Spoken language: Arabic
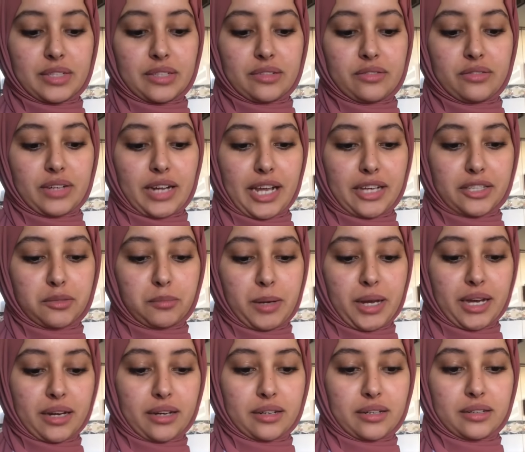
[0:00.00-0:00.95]
فلاش
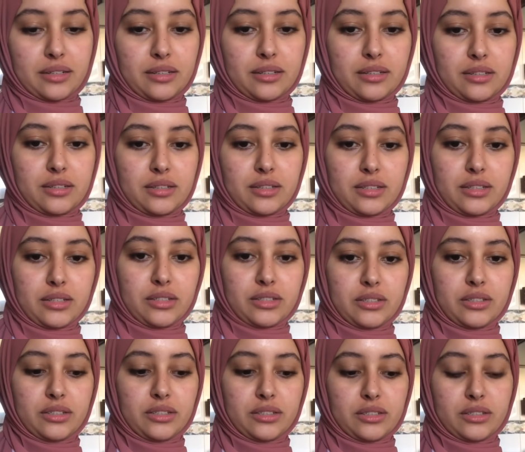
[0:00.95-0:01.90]
باك
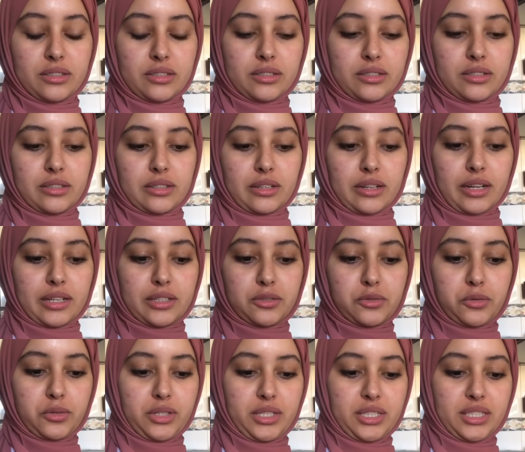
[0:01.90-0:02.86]

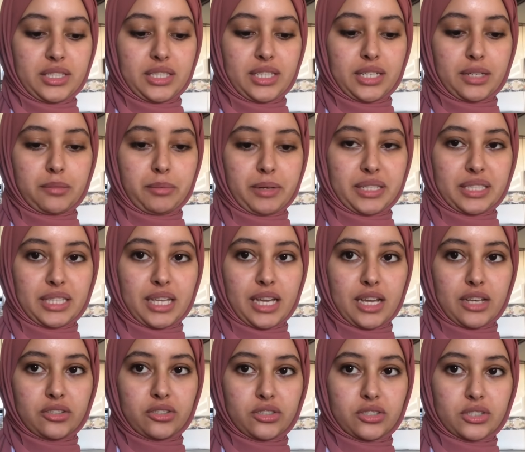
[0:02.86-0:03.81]
اصلا عندي
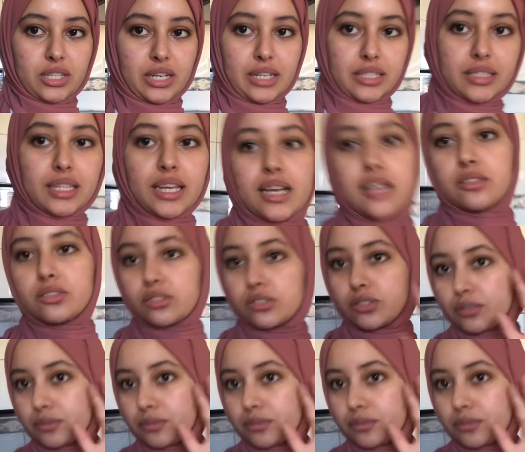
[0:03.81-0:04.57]
14 13